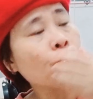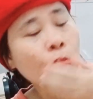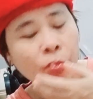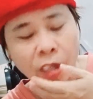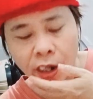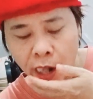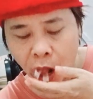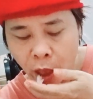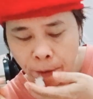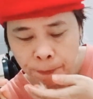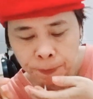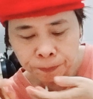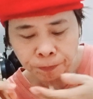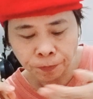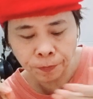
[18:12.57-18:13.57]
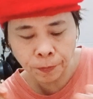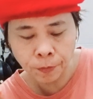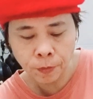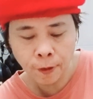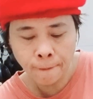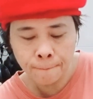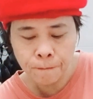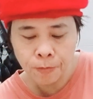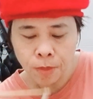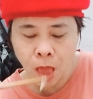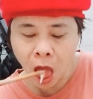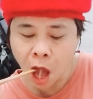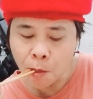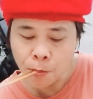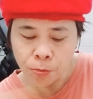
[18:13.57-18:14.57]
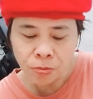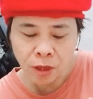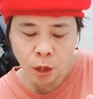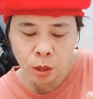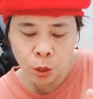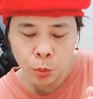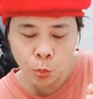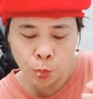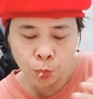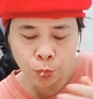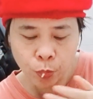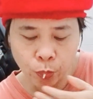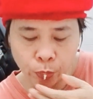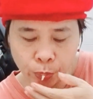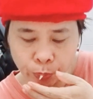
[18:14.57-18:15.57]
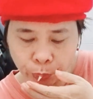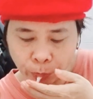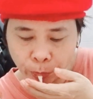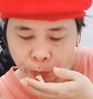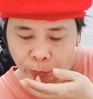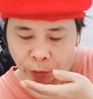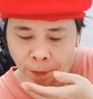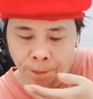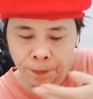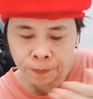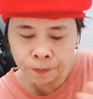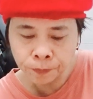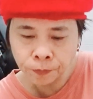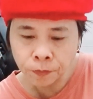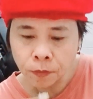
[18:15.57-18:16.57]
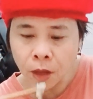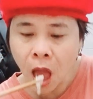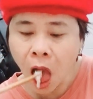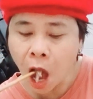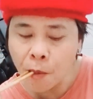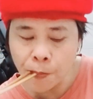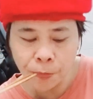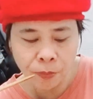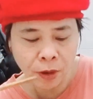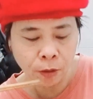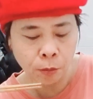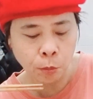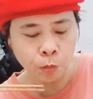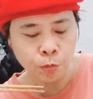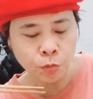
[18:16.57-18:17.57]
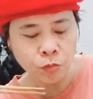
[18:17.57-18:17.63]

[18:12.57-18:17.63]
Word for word: Kinh phí hoạt động thường xuyên được cấp cho Bộ Ngoại giao để phân bổ cho cơ quan đại diện